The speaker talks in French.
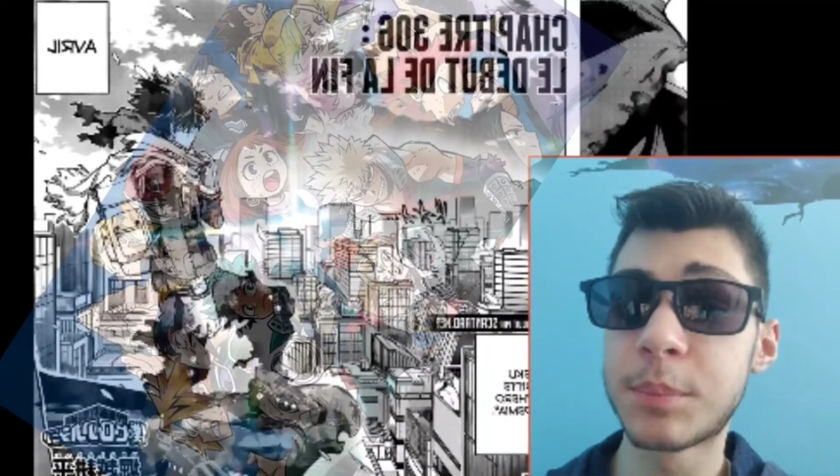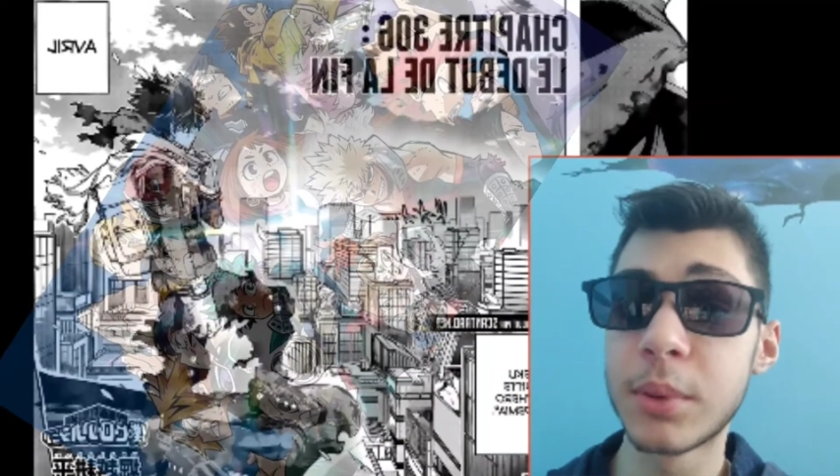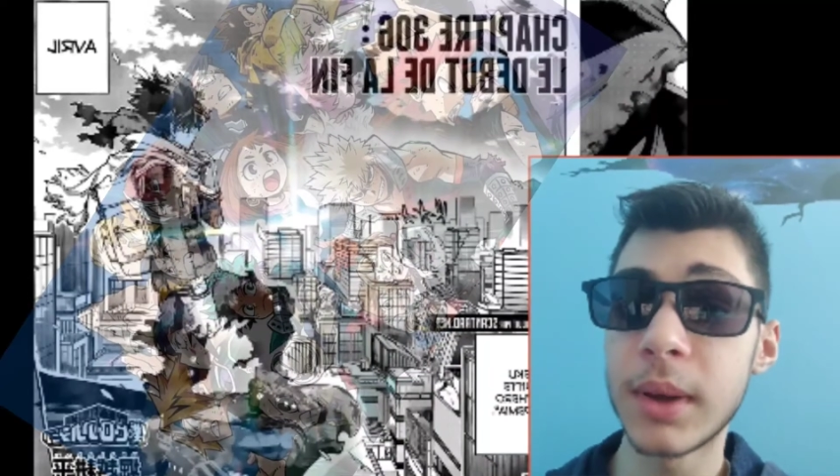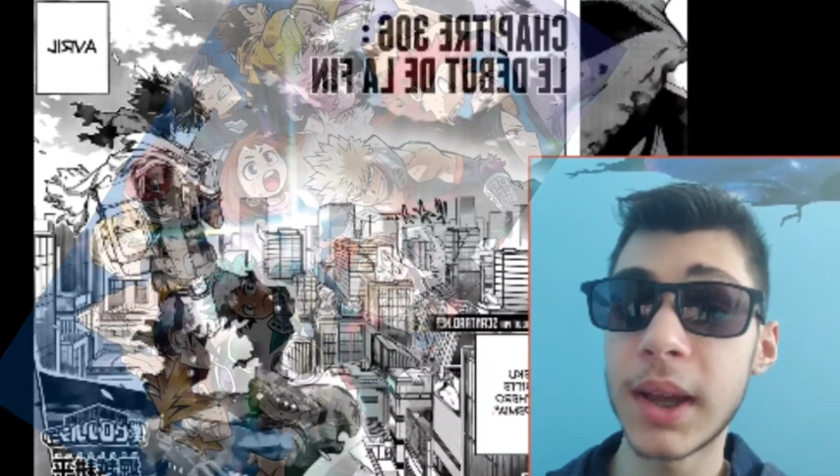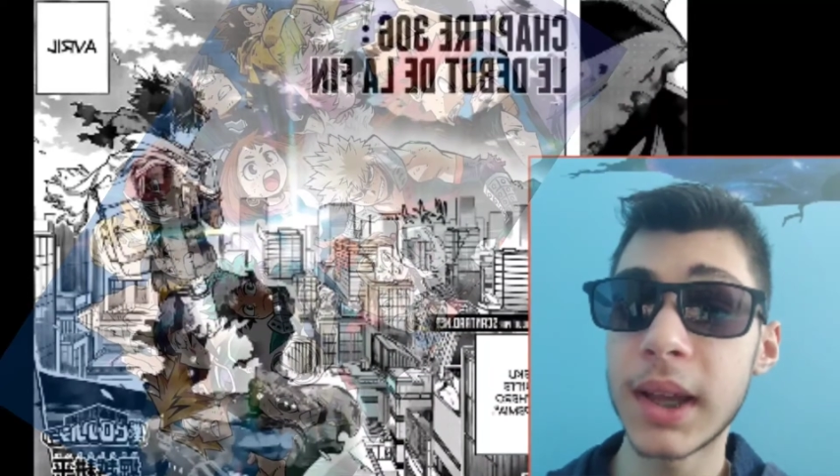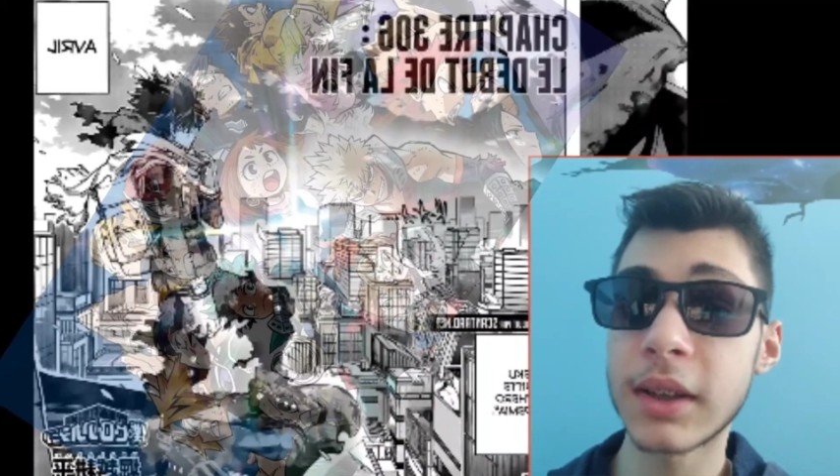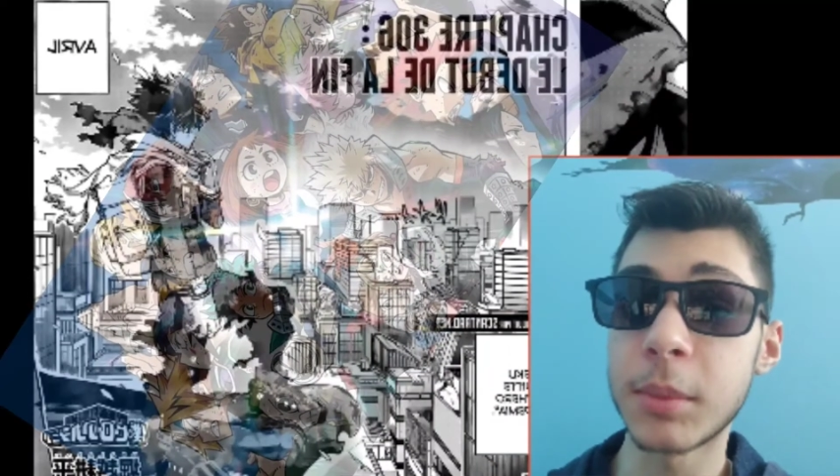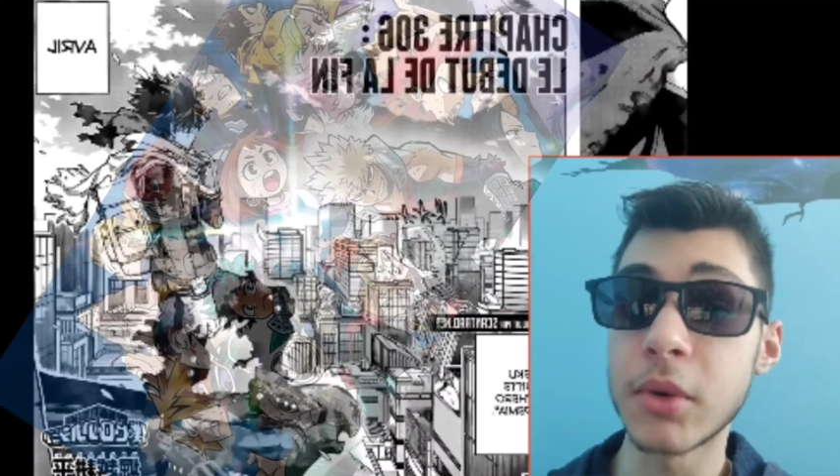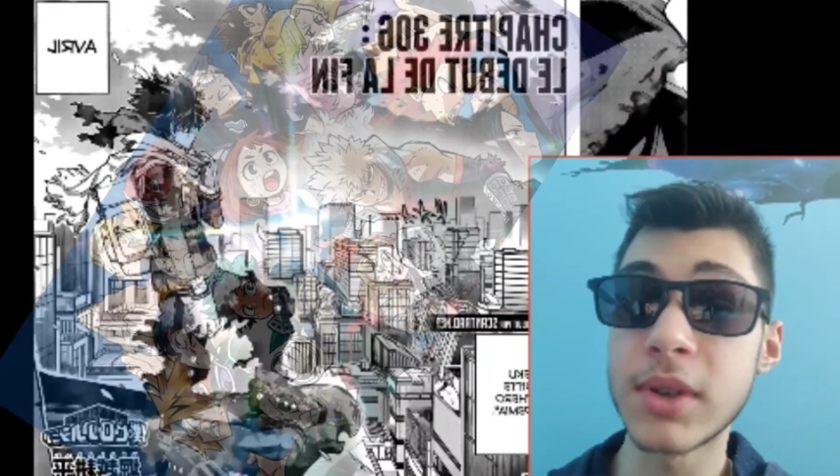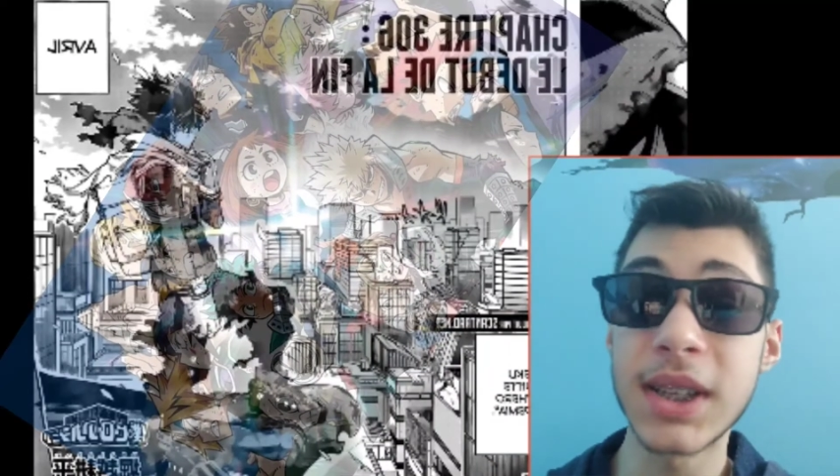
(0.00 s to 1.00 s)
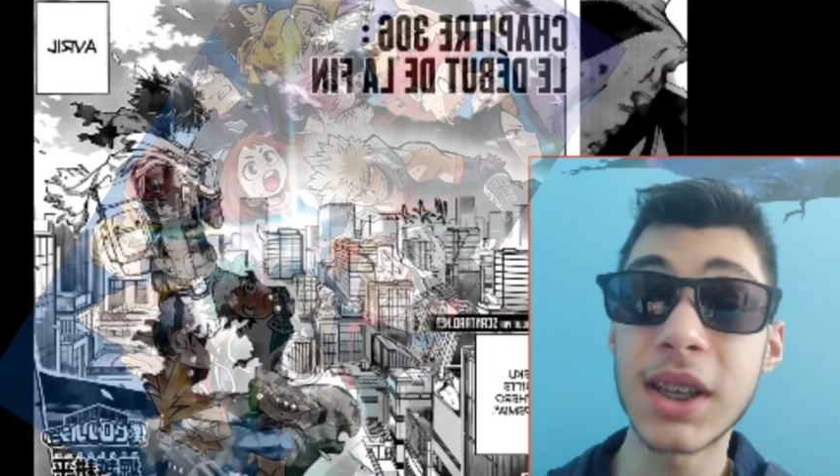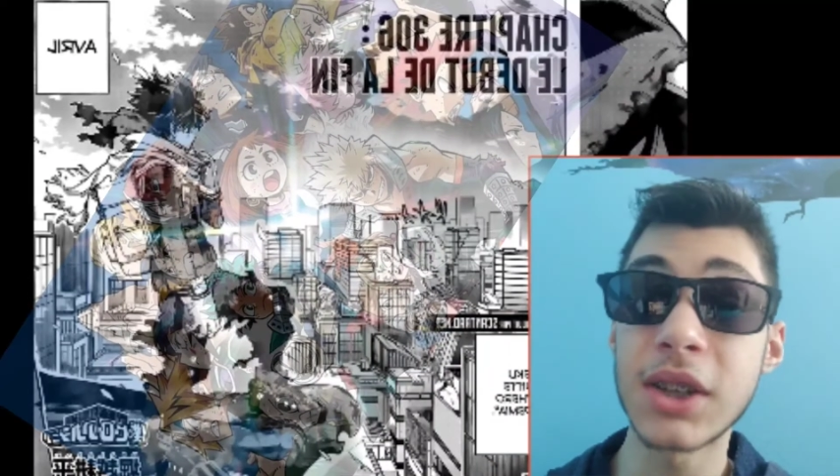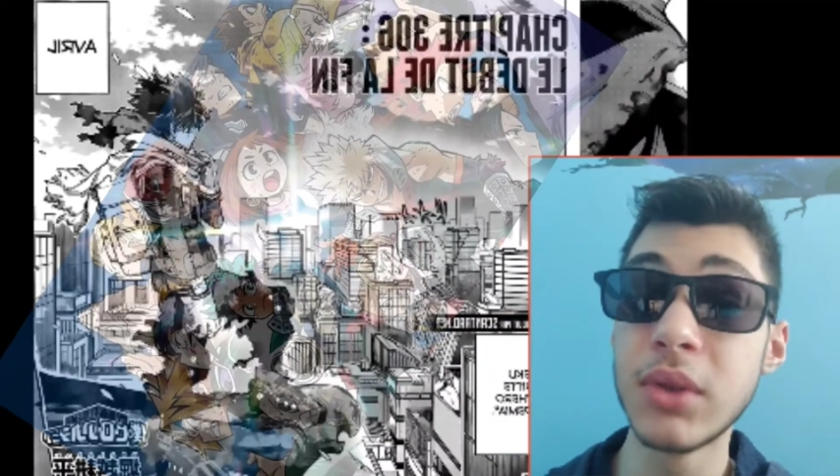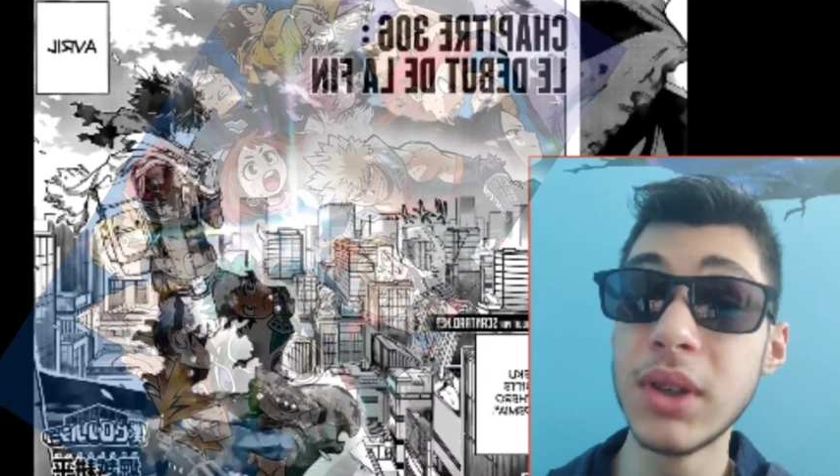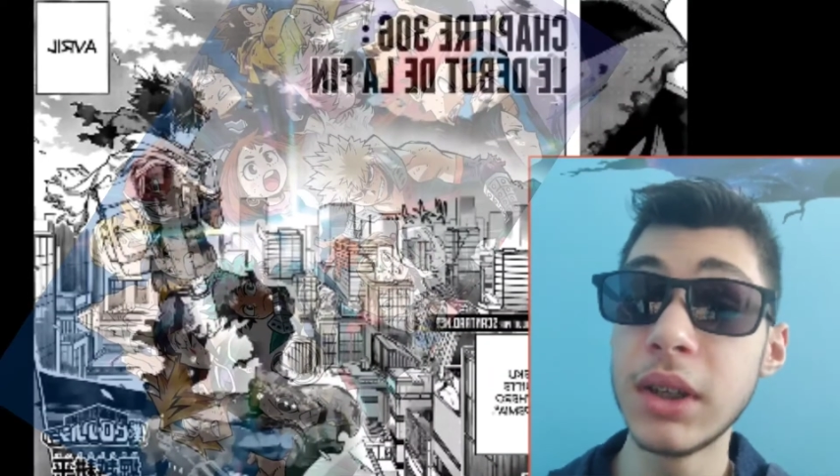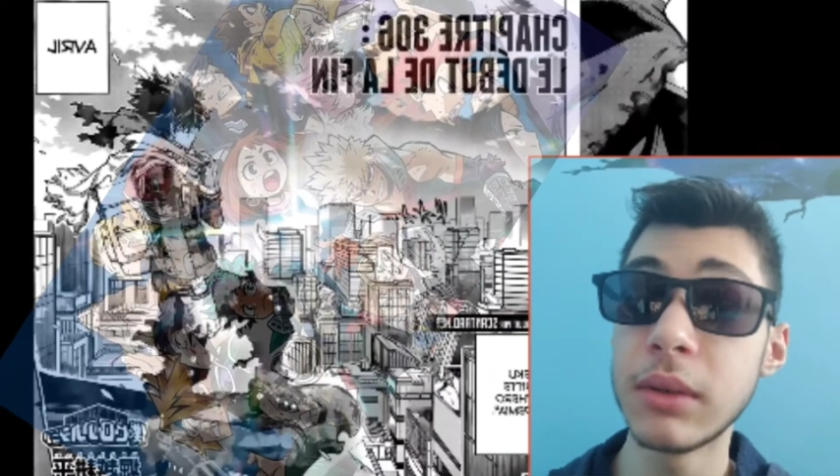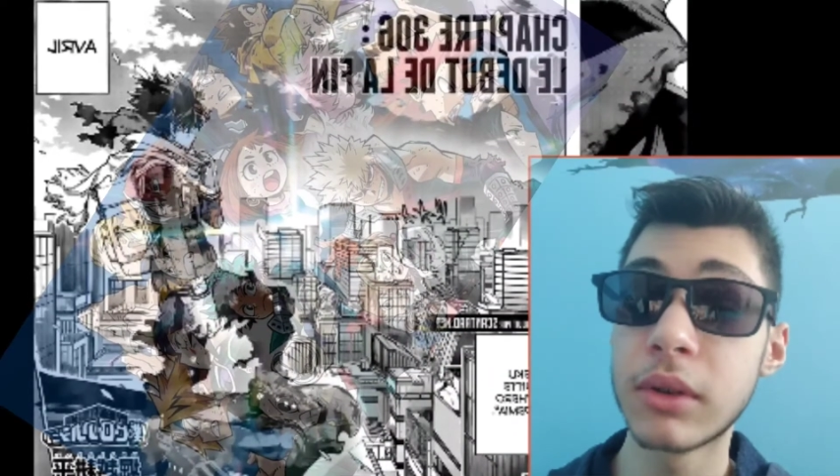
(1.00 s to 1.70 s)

peut être aux États-Unis,